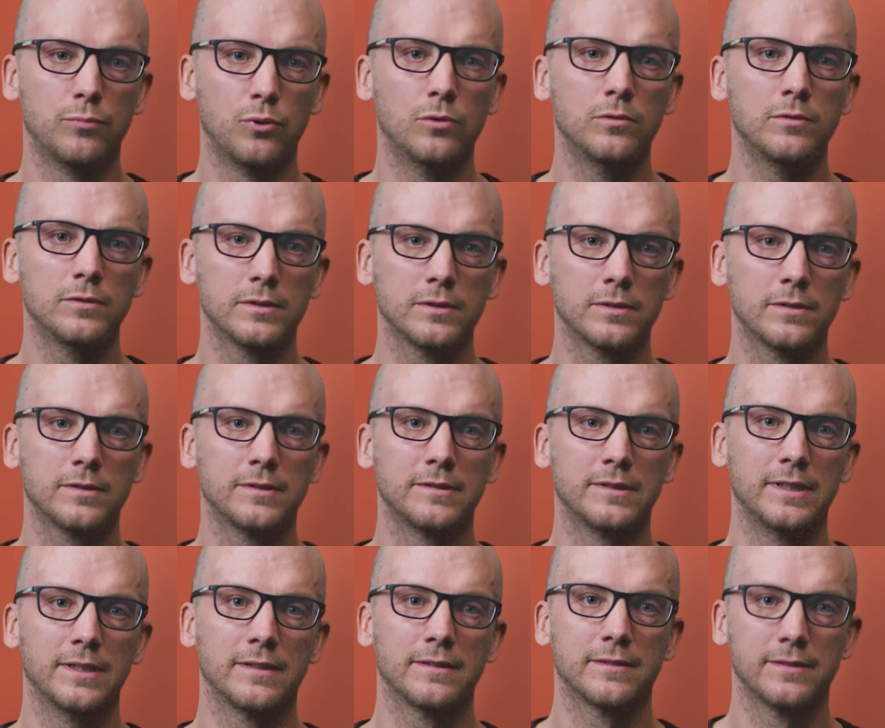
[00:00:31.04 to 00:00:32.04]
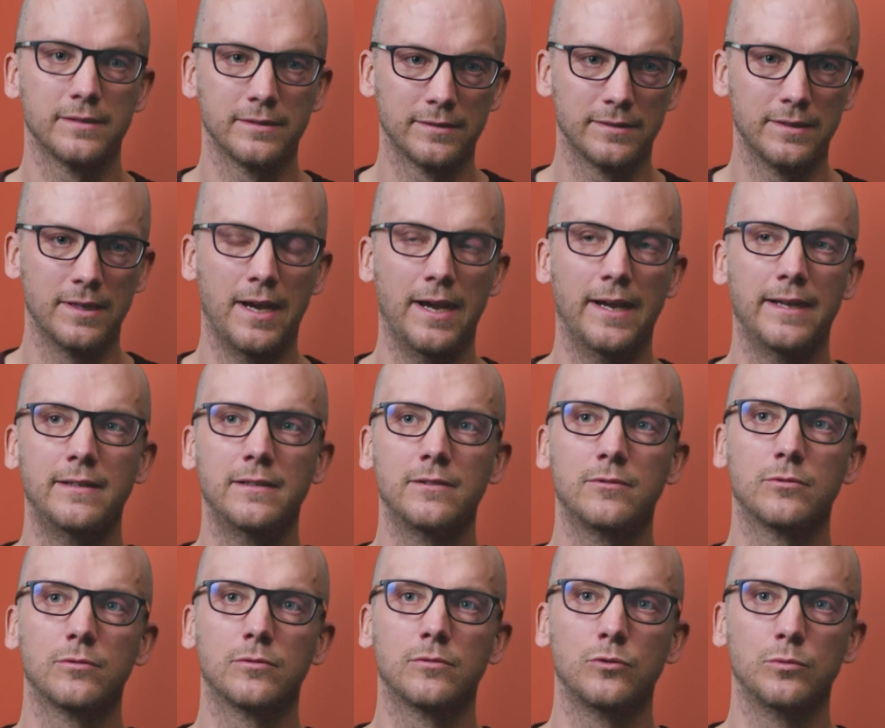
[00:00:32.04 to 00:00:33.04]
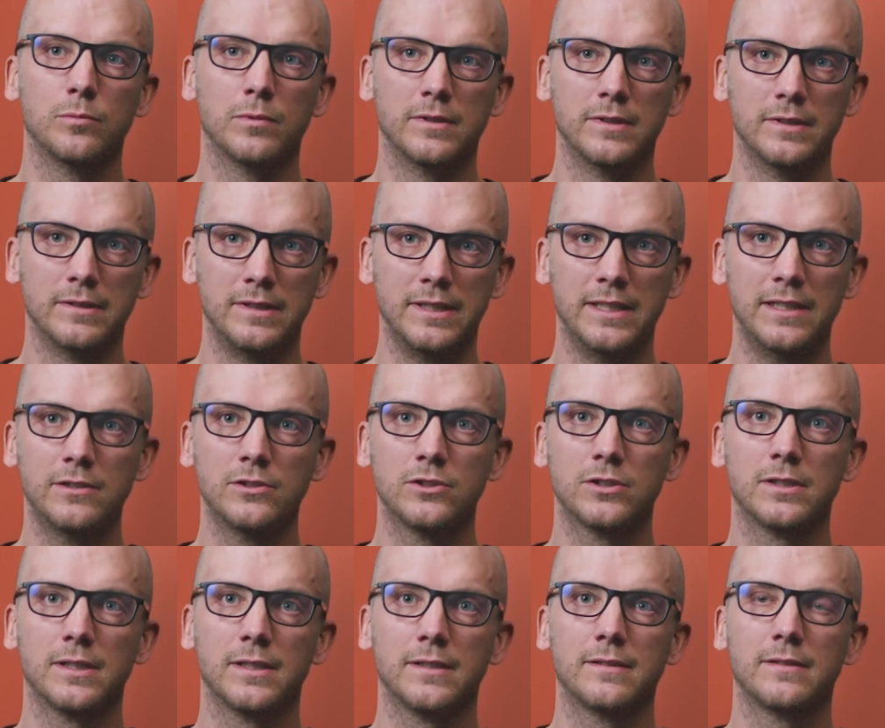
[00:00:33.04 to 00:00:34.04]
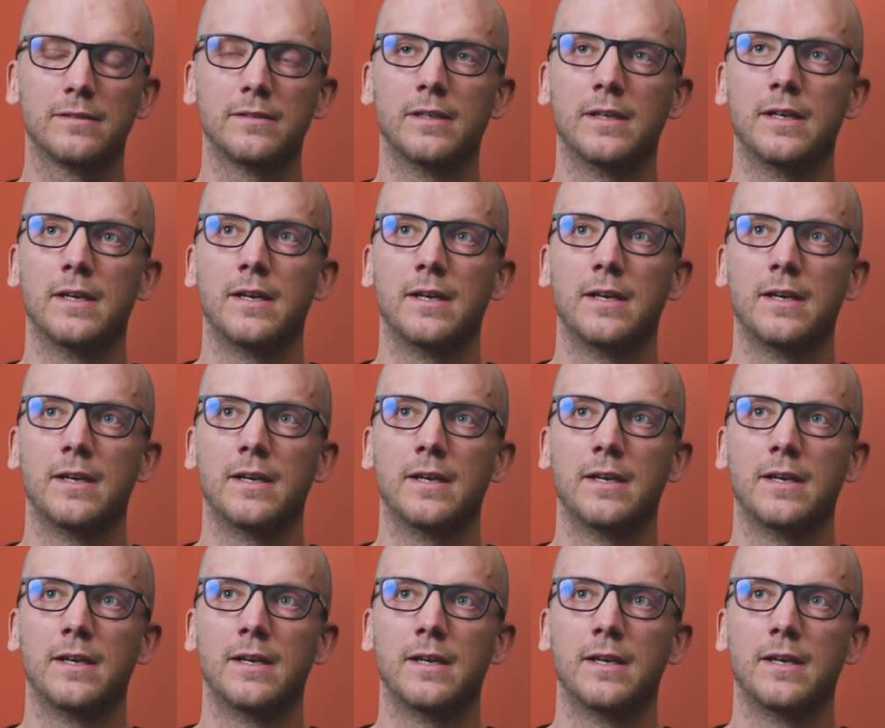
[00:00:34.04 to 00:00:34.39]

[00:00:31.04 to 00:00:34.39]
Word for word: Punkte. Das erste ist eine Einigung über den Gegenstand.